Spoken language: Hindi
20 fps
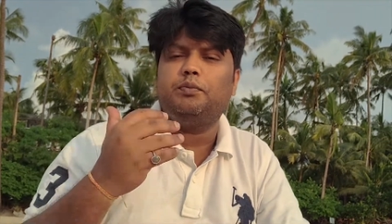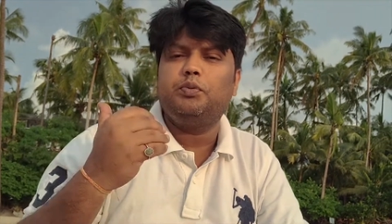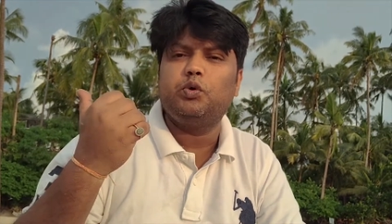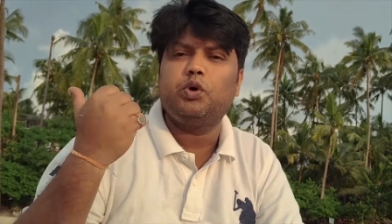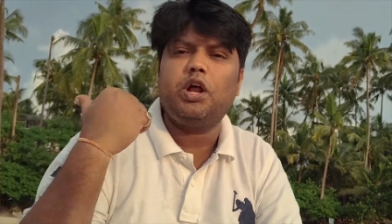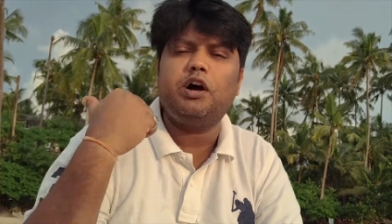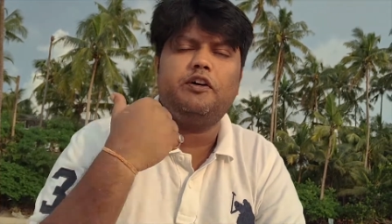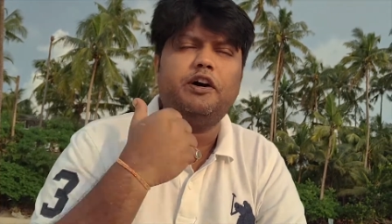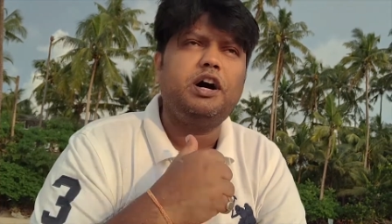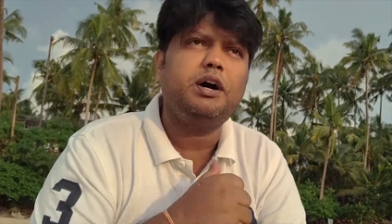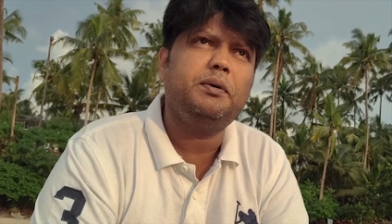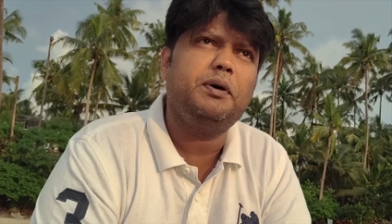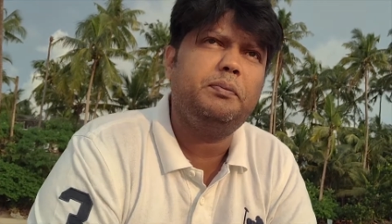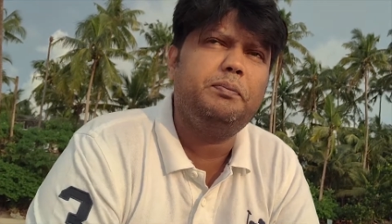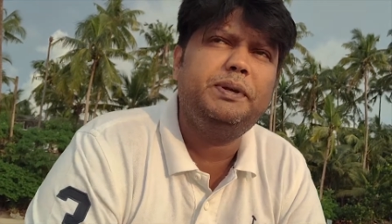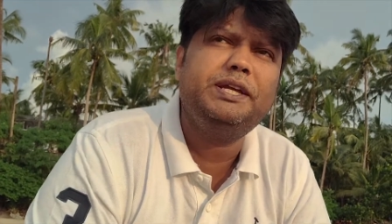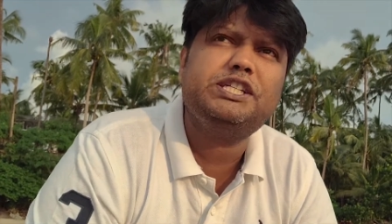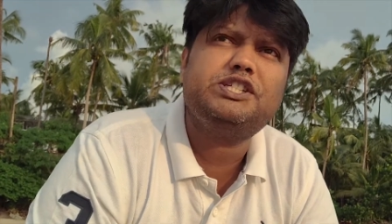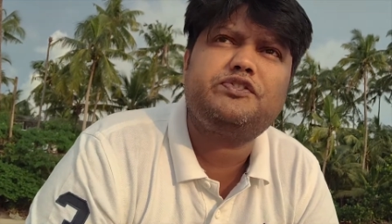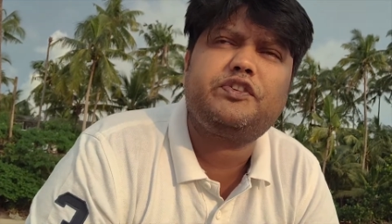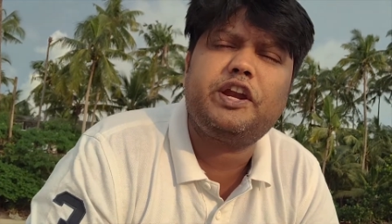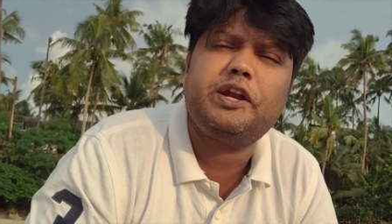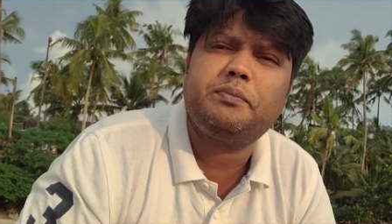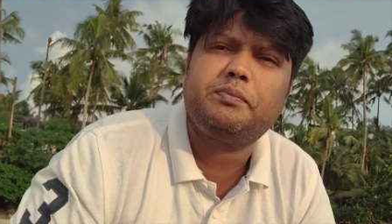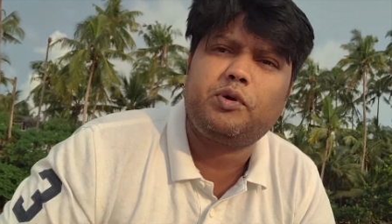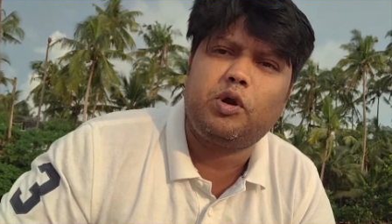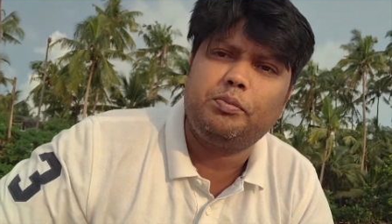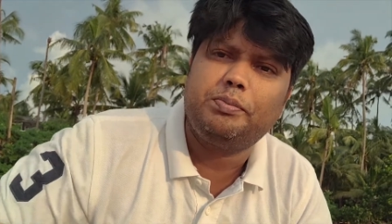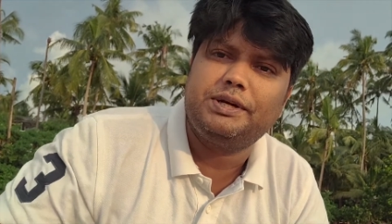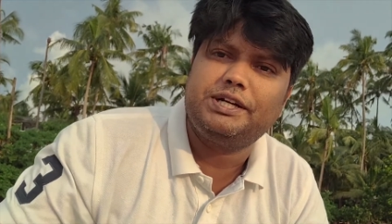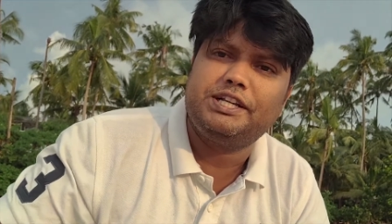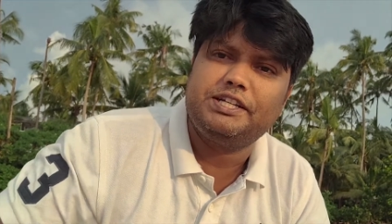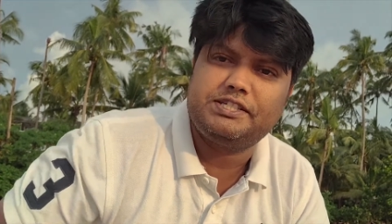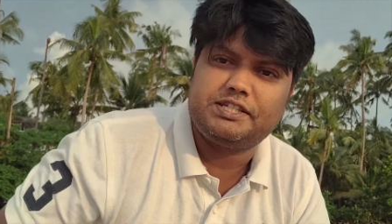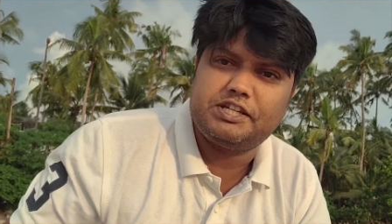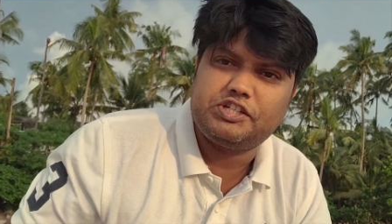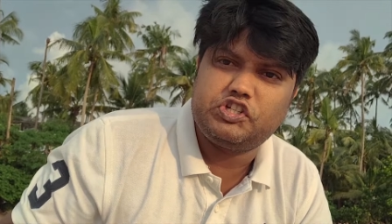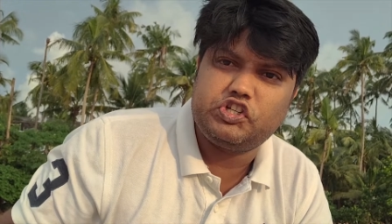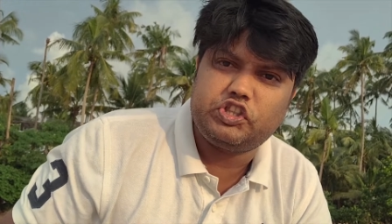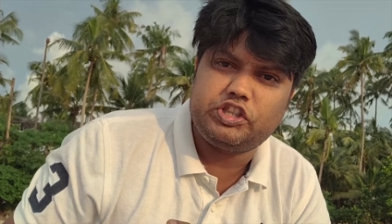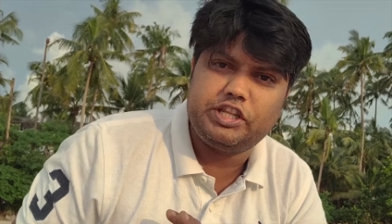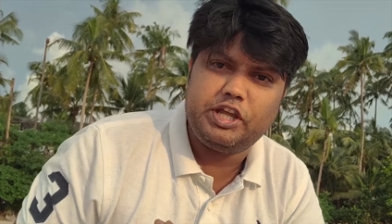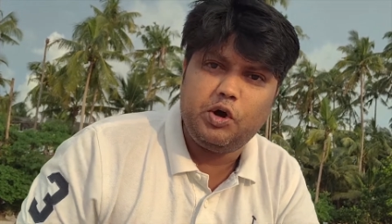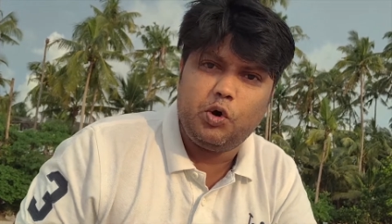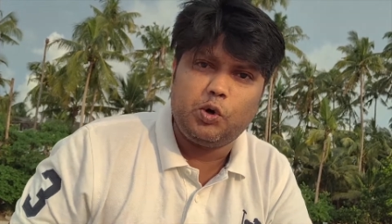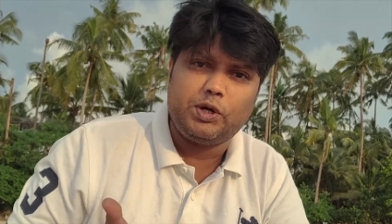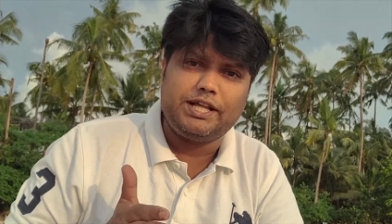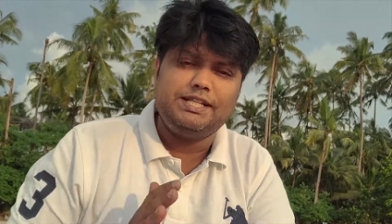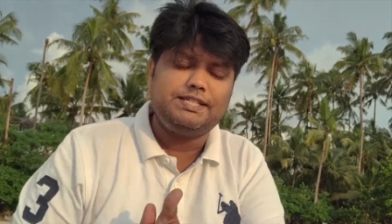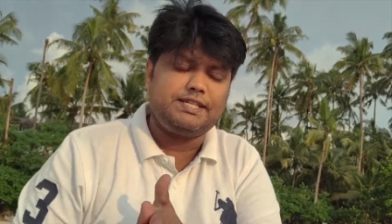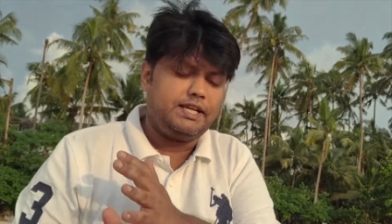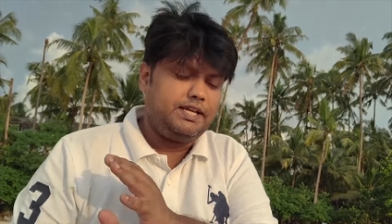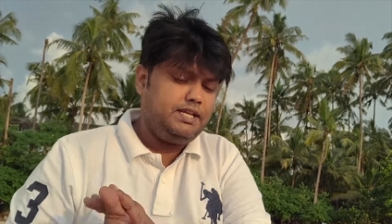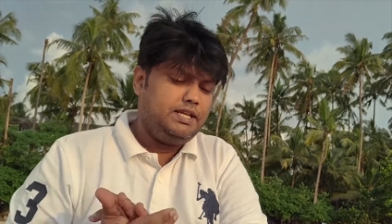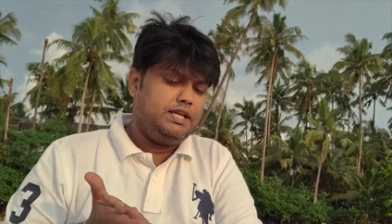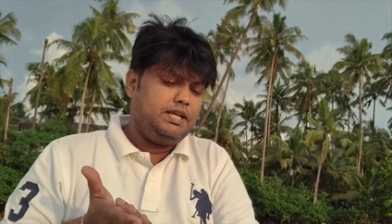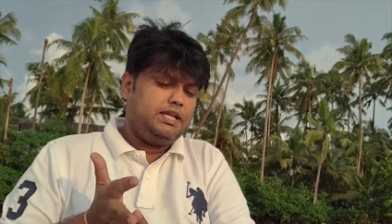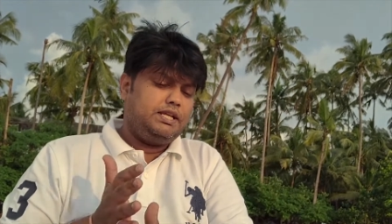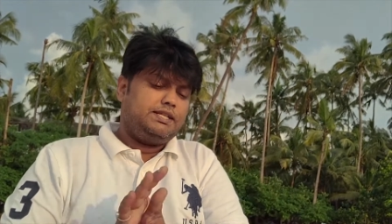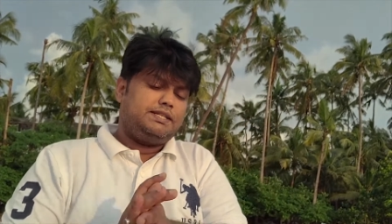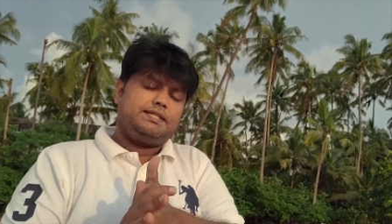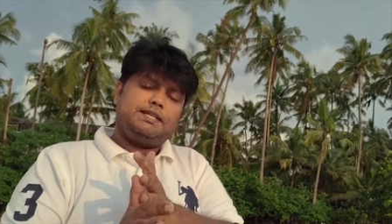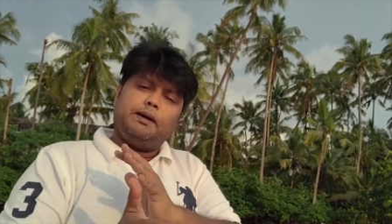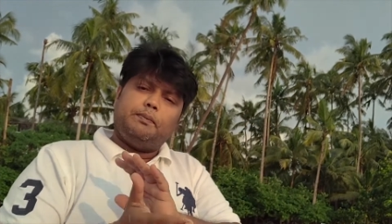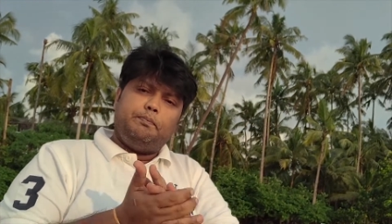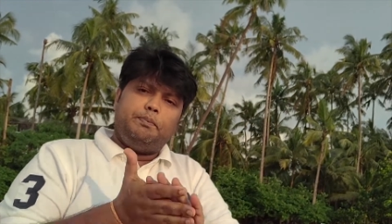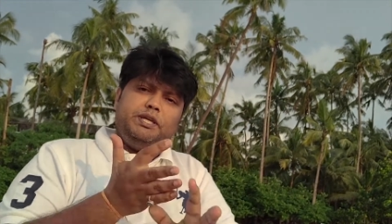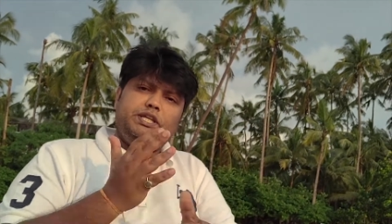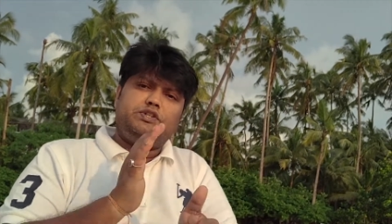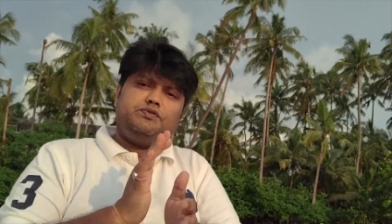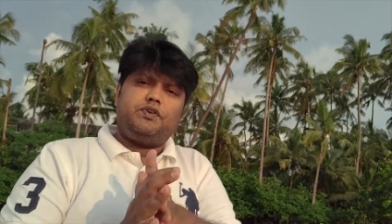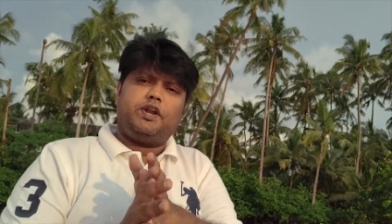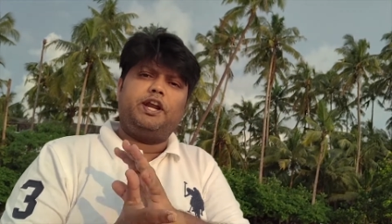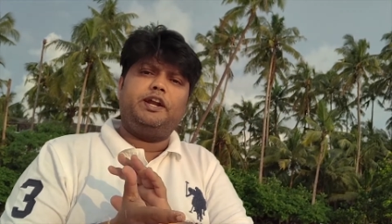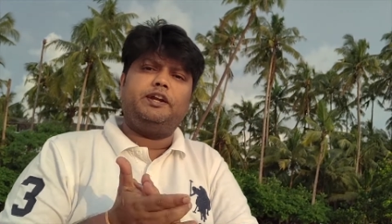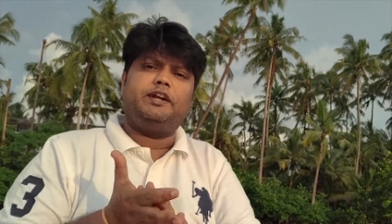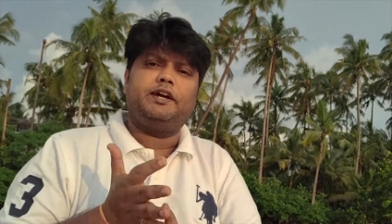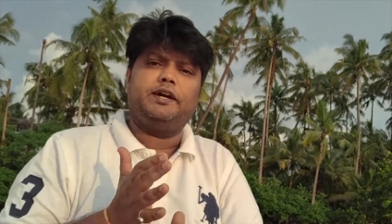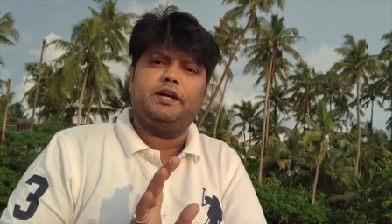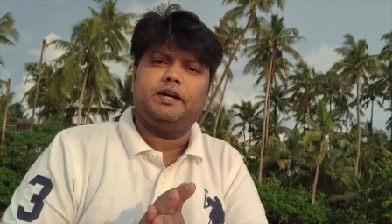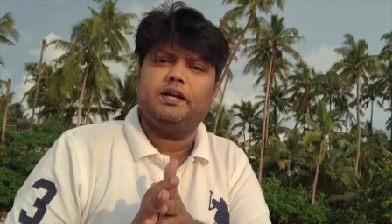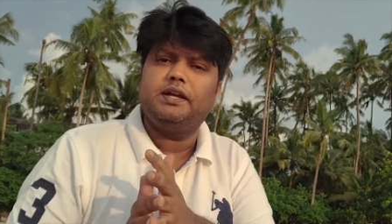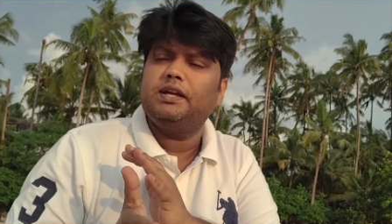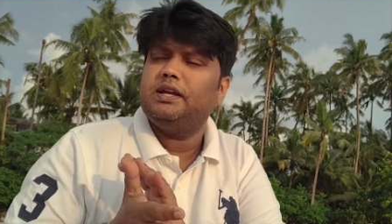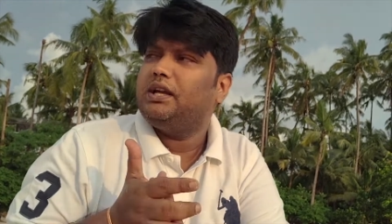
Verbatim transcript: पूरा बीच फ्रंट प्रॉपर्टीज़ है जितने होटल्स हैं सब बीच फ्रंट है